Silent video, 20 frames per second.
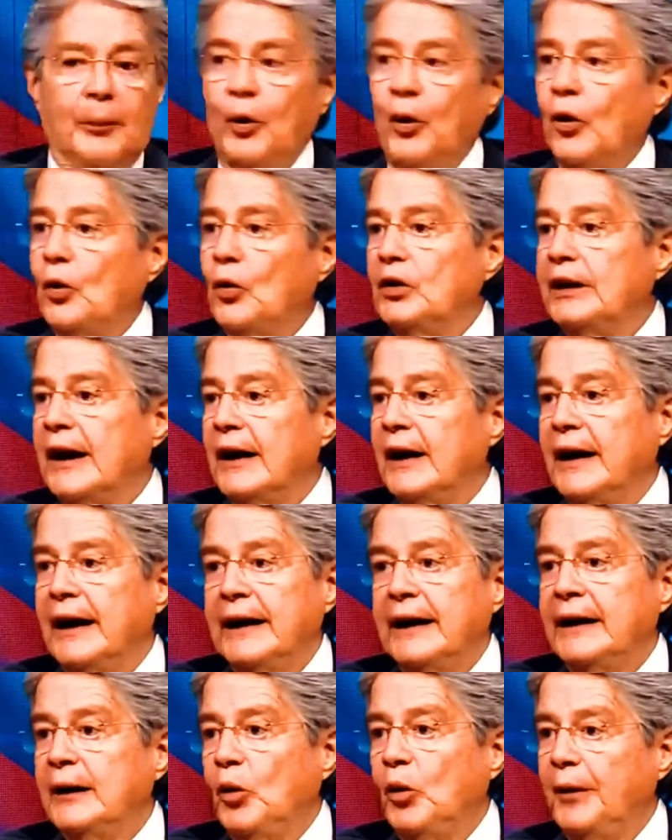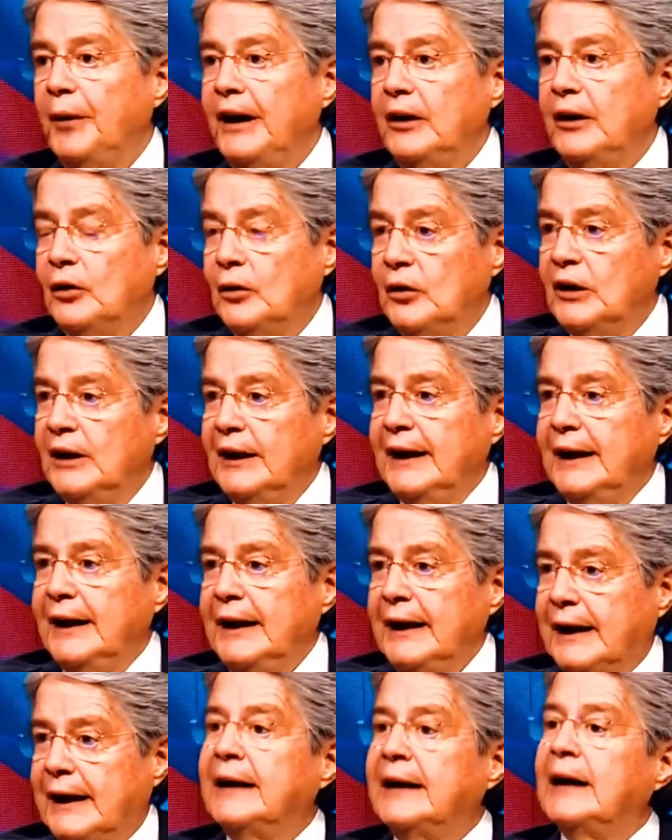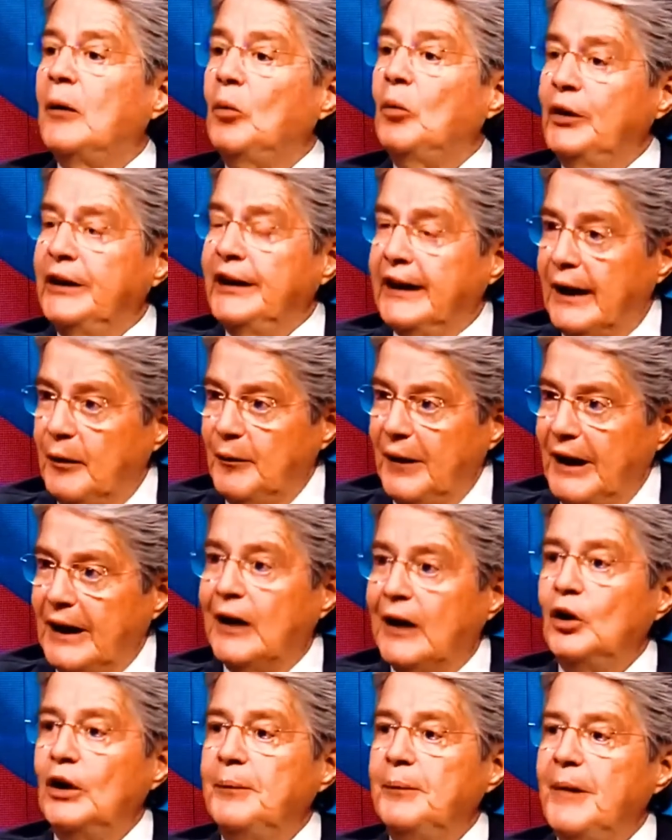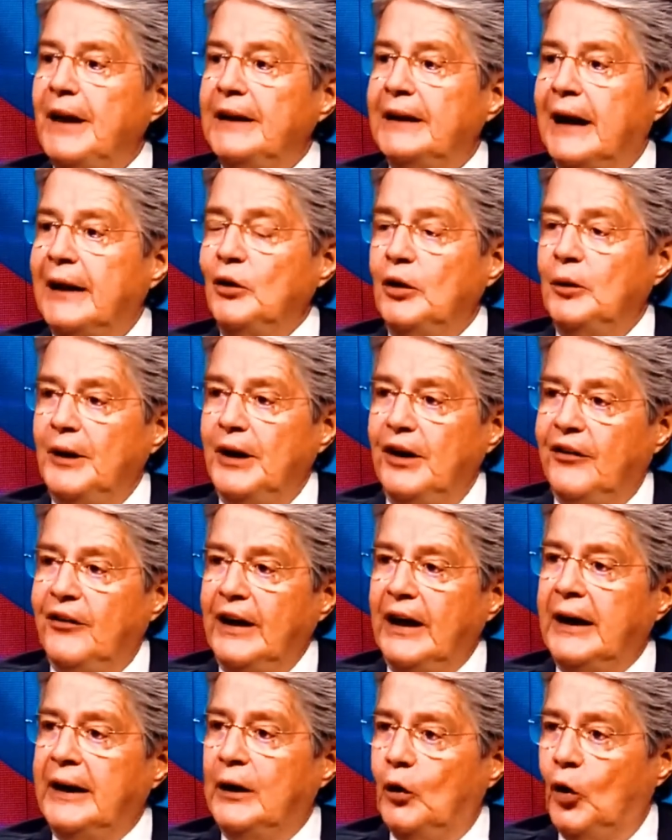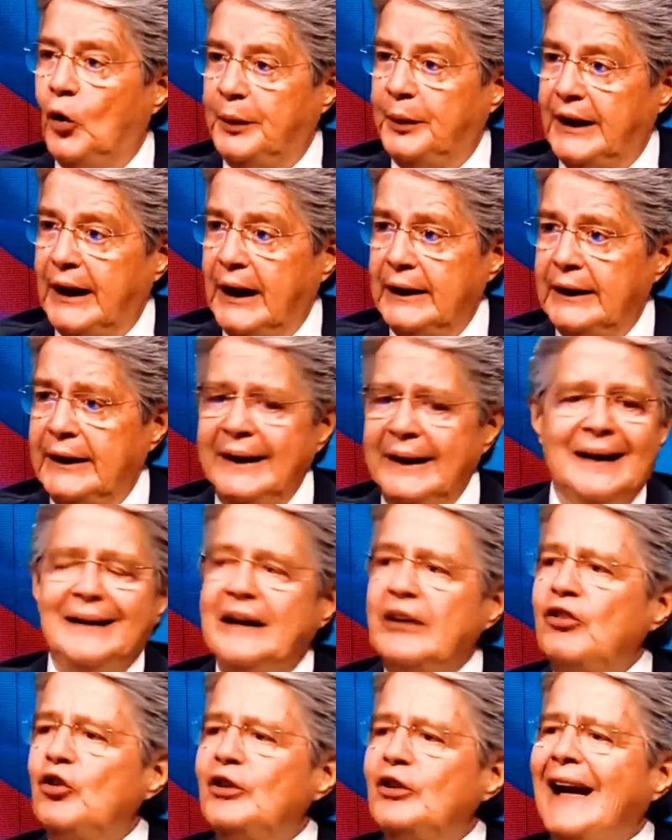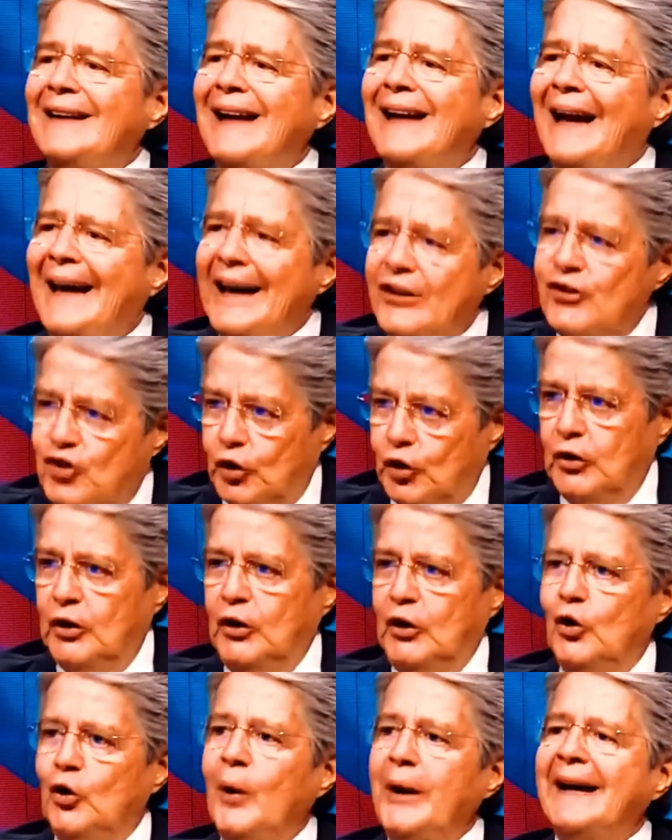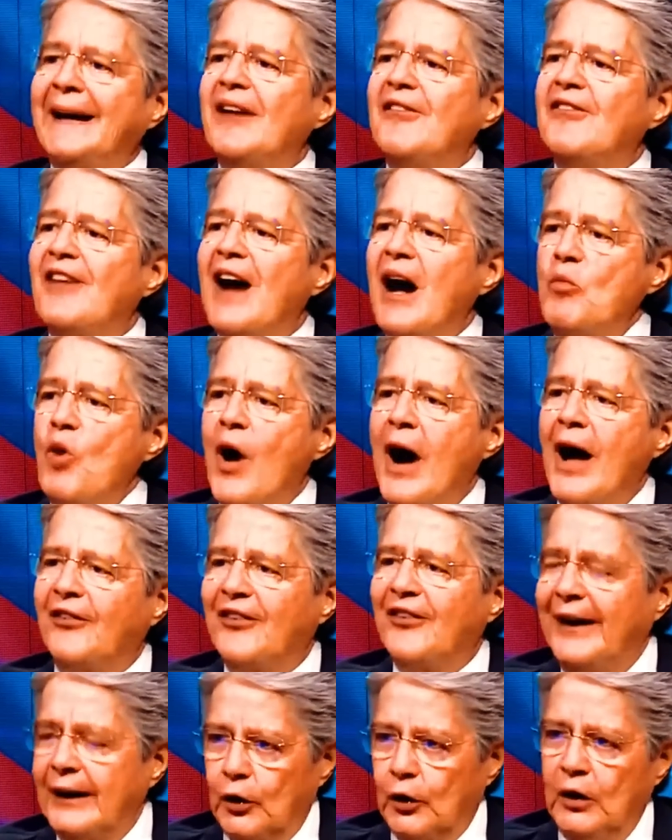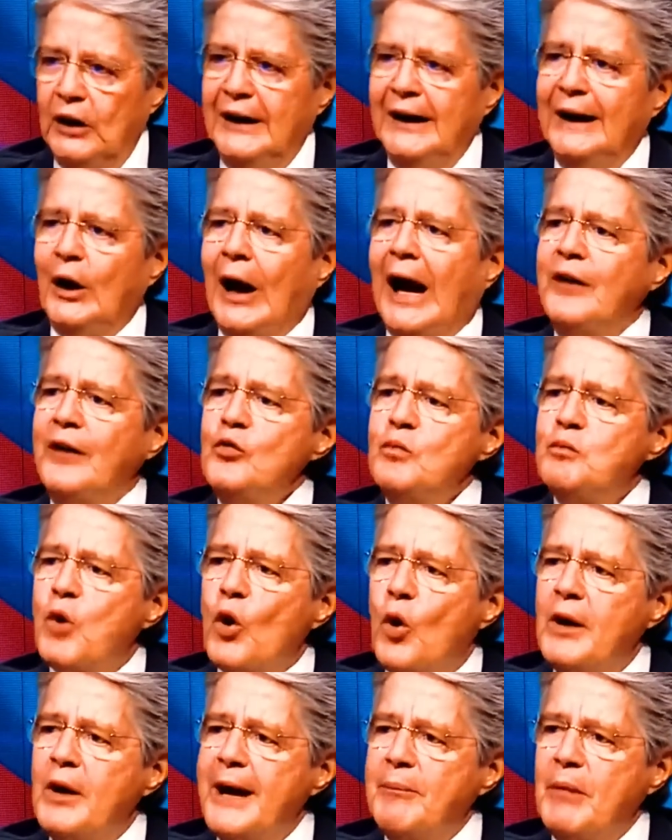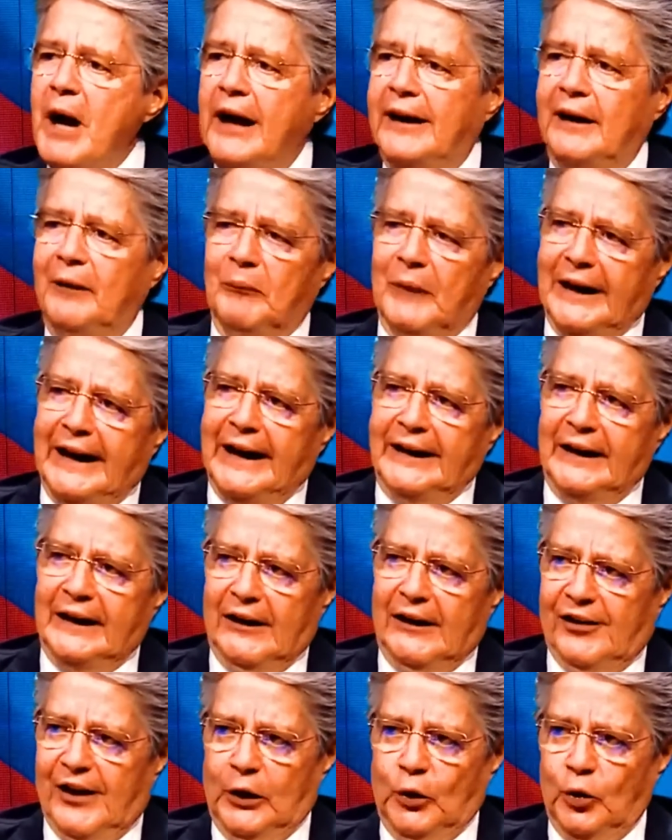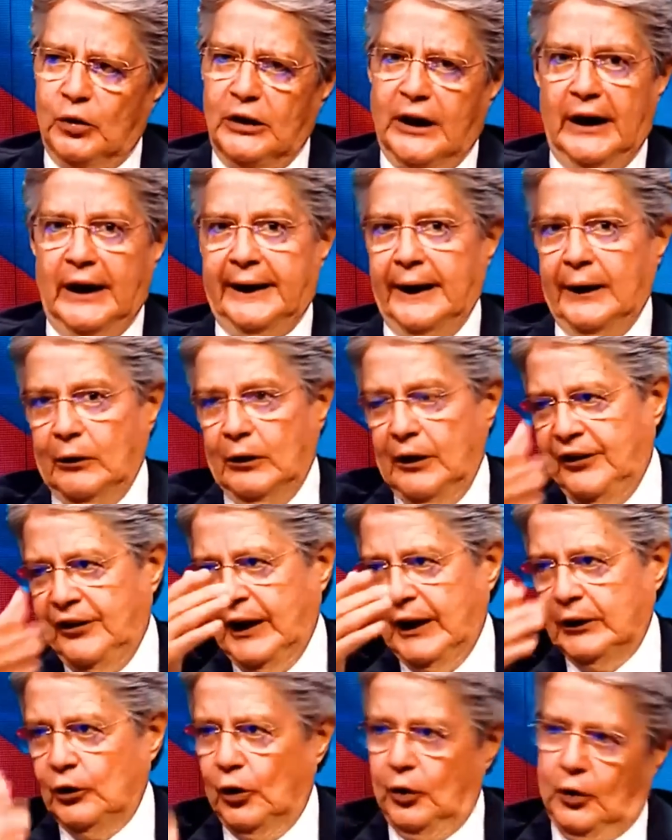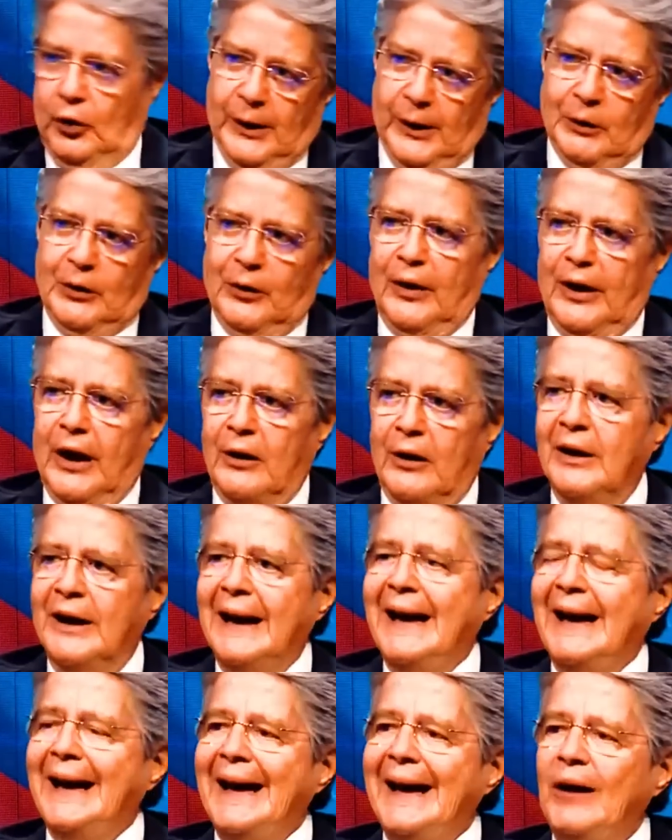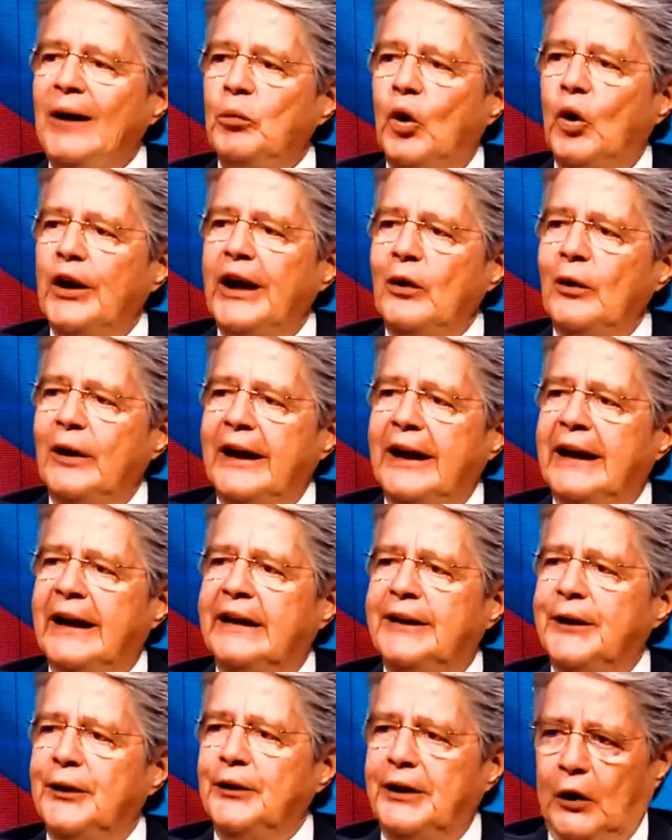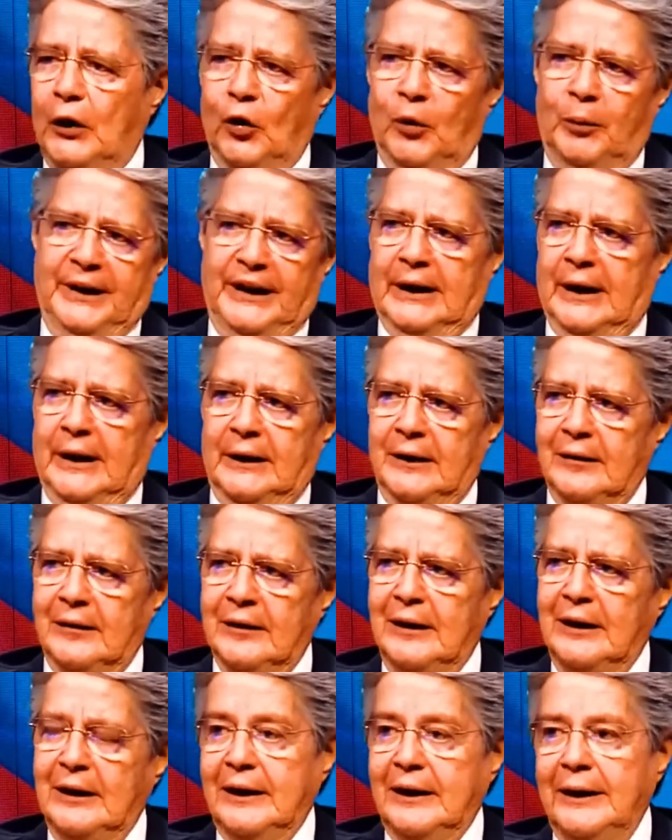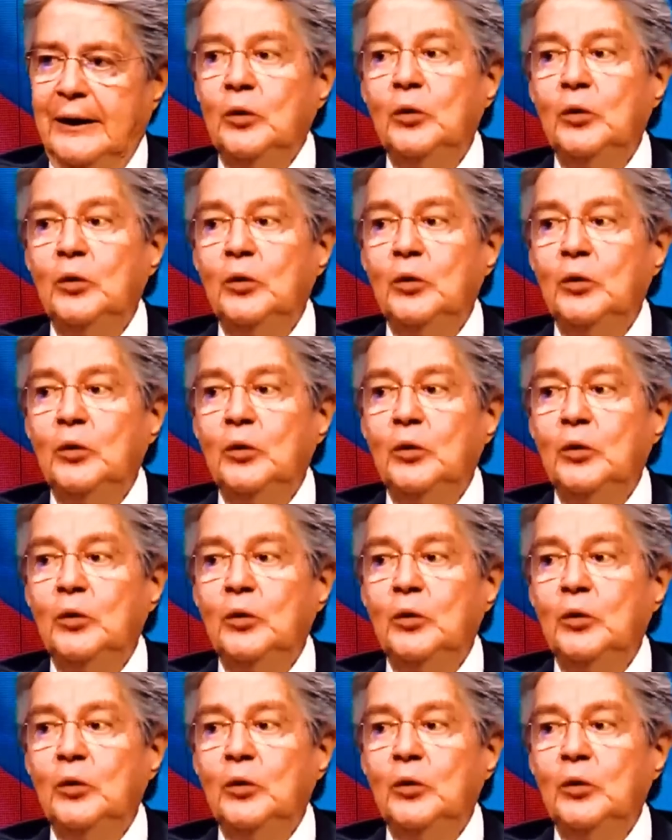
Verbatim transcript: puedo contarle en este momento es que estamos incrementando el inventario de medicinas en los hospitales. Y eso ya está hecho. No es que vamos a hacerlo. Hay un problema en materia de salud que le quiero decir a todos los ecuatorianos. El modelo de gestión de los hospitales. Es